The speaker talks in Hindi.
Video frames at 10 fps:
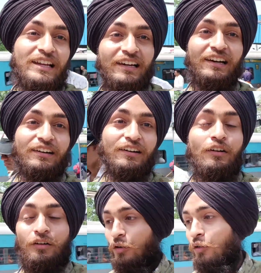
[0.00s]
जाएगा
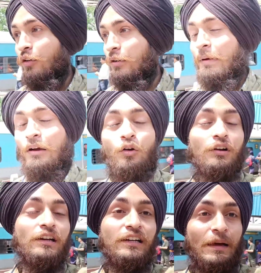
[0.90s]
और मैं
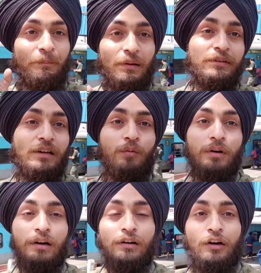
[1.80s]
गोल्डन टेम्पल भी
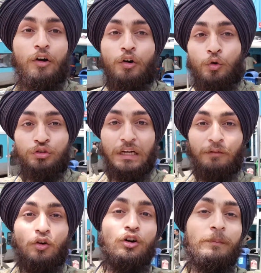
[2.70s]
जाऊँगा और उसका
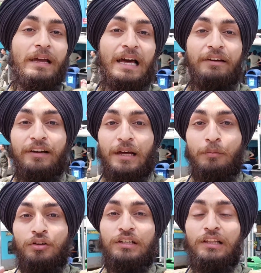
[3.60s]
व्लॉग भी आने वाला है
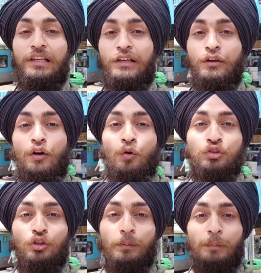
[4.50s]
बहुत जल्दी
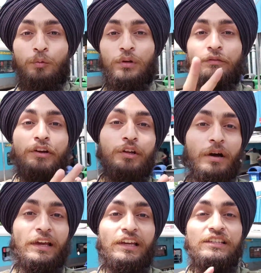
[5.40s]
उसके ऊपर पूरी वीडियो
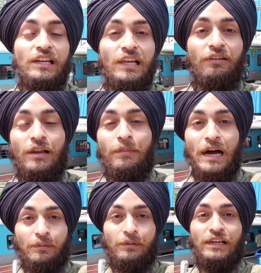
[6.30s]
आएगी जलिया वाले
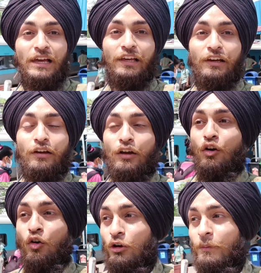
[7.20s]
बाग भी जाएंगे
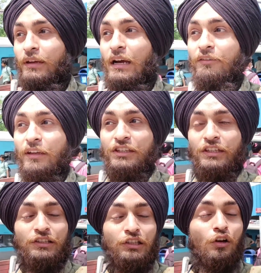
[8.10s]
और भी काफ़ी अच्छी
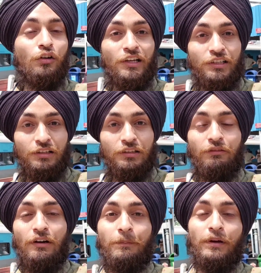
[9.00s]
अच्छी लोकेशंस है
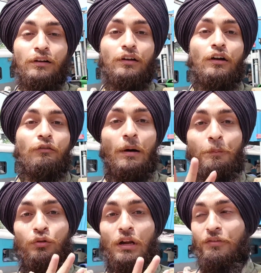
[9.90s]
वहाँ पर वहाँ
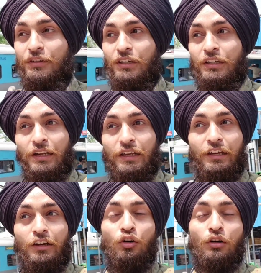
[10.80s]
पूरा विजिट
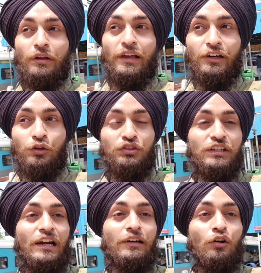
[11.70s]
करेंगे और ए टू
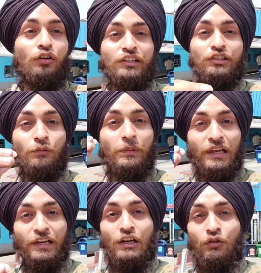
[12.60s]
जेड लोकेशनों पे
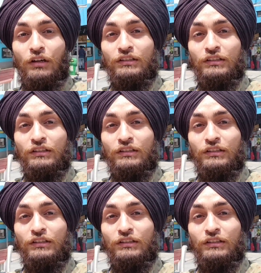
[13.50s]
लेके जाऊँगा